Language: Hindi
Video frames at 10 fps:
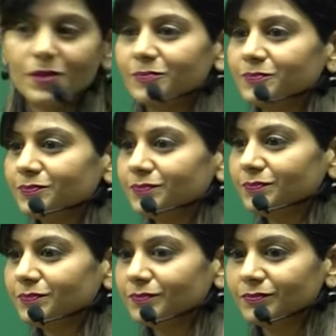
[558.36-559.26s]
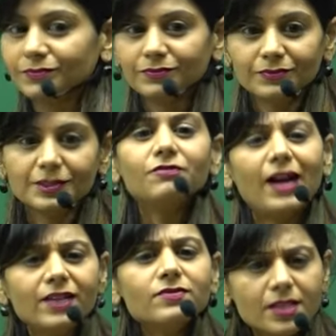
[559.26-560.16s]
में
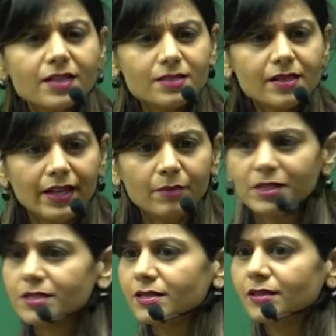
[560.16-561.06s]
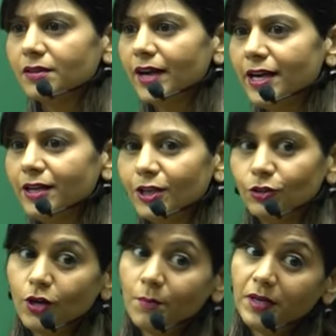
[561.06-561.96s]
फाइव सिक्स एलिमेंट्स राइट
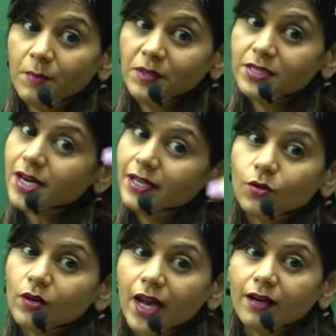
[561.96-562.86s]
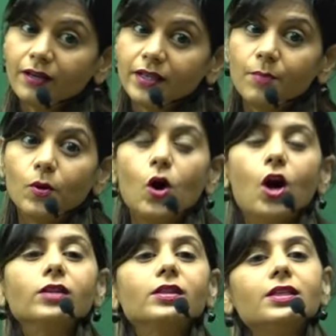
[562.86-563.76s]
तो हमने अपनी स्टडी को क्या कर लिया
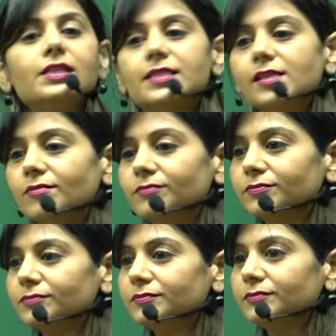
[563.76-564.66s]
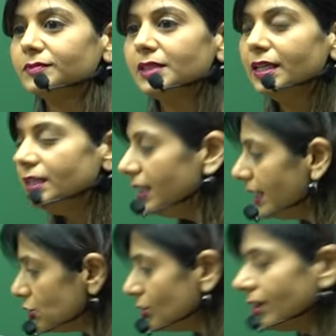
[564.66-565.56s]
बहुत ईजी
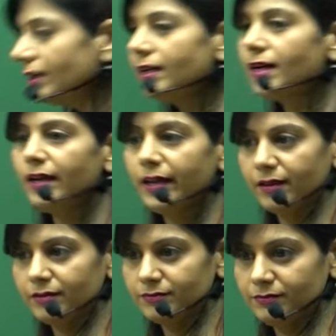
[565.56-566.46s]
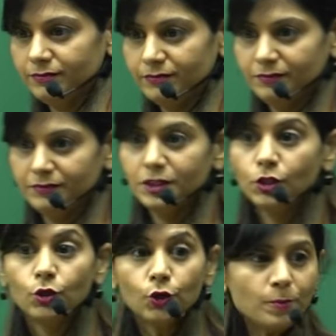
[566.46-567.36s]
ये जो तरीका है
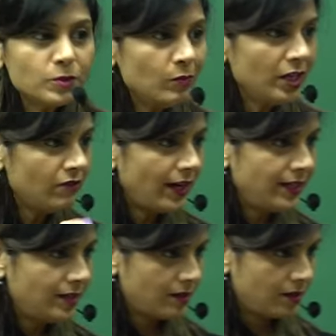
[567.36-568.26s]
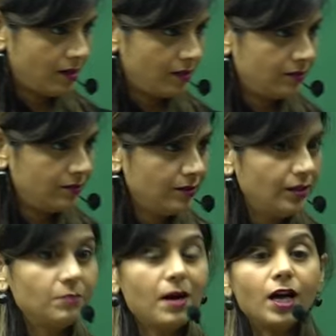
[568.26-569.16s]
ग्रुप्स में डिवाइड करना
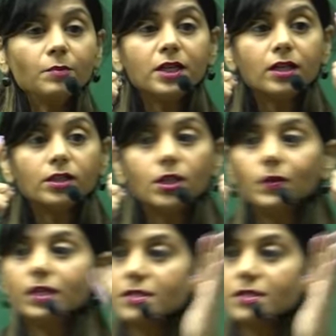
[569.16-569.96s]
दिमाग में रखते हुए